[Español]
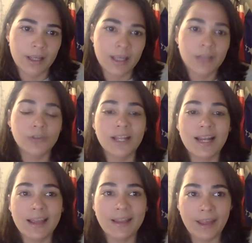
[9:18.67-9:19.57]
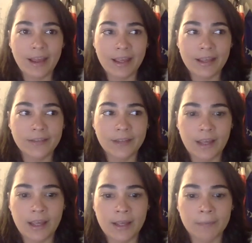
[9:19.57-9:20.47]
Entonces la idea es,
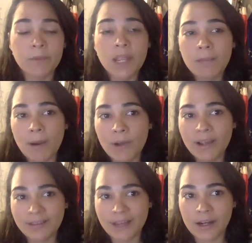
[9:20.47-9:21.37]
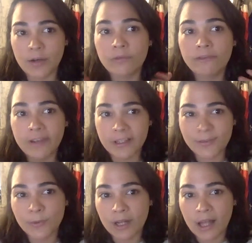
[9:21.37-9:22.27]
eh, vamos a estar en un
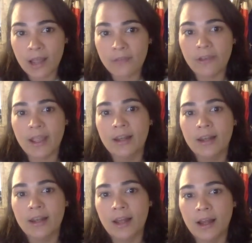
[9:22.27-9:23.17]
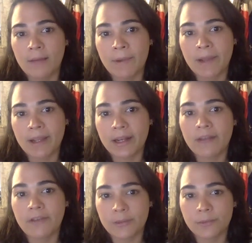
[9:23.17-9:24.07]
Facebook Live, en la página de
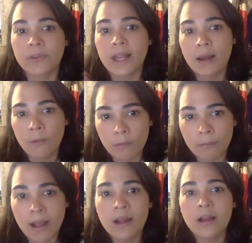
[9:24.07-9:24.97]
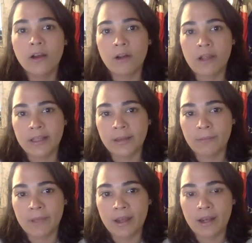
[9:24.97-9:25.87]
Facebook de La Bomba y
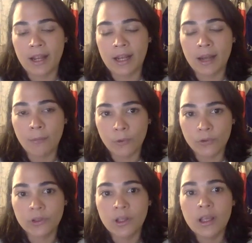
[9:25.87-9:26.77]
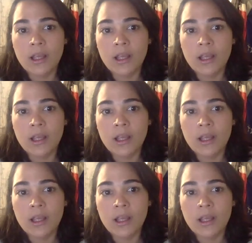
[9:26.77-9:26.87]
también en La Voz,